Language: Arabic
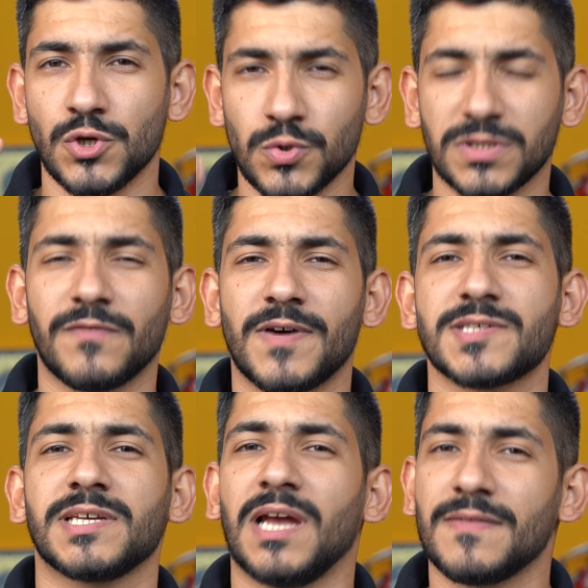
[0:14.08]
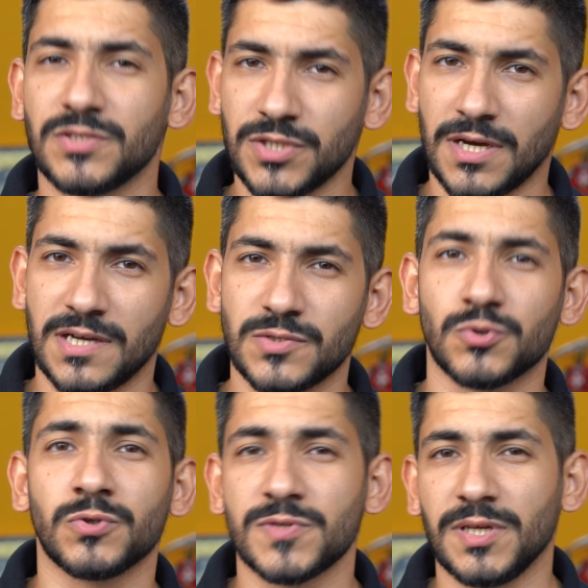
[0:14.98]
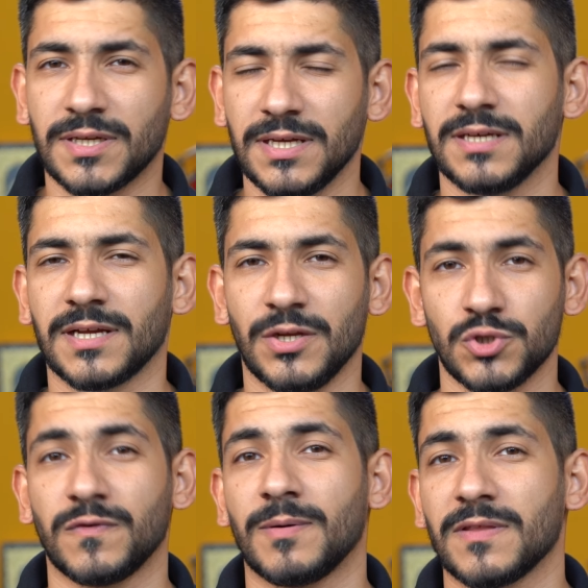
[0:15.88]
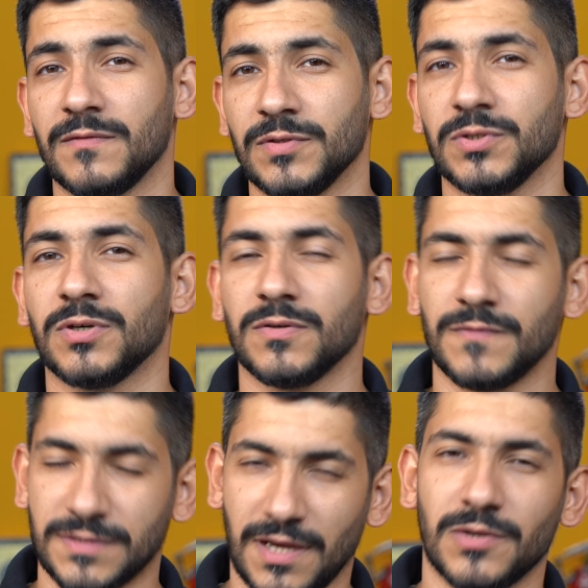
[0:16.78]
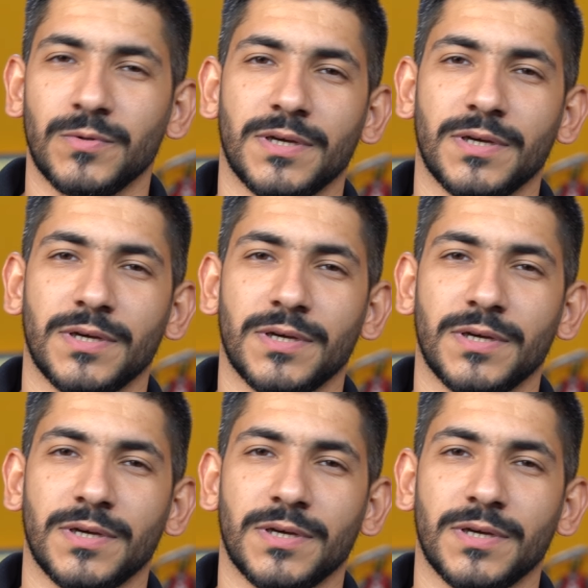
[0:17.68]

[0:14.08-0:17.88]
شنو تفاصيل هذا الجهاز وشنو سعره راح نشوفه بهذا الفيديو فتعالوا